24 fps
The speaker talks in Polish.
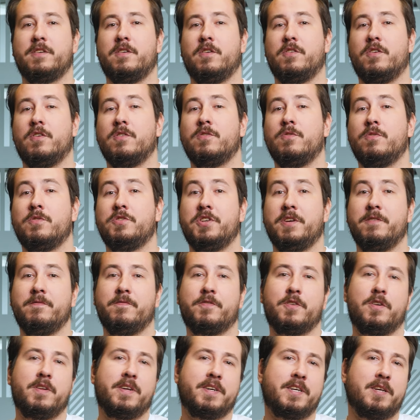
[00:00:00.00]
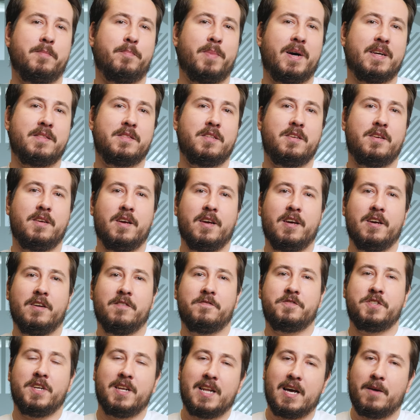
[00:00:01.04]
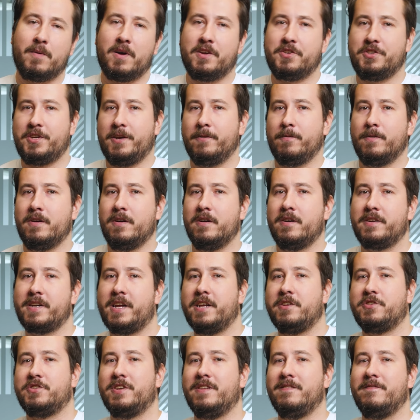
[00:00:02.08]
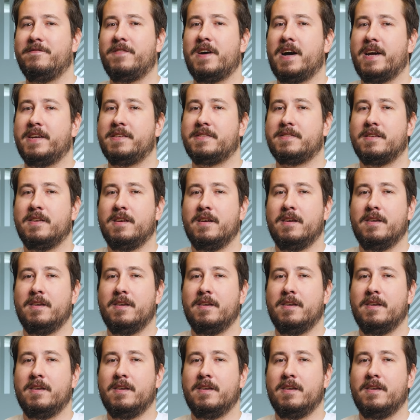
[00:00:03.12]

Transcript: roku, gdzie w rolę Hypatii wcielała się Rachel Weisz.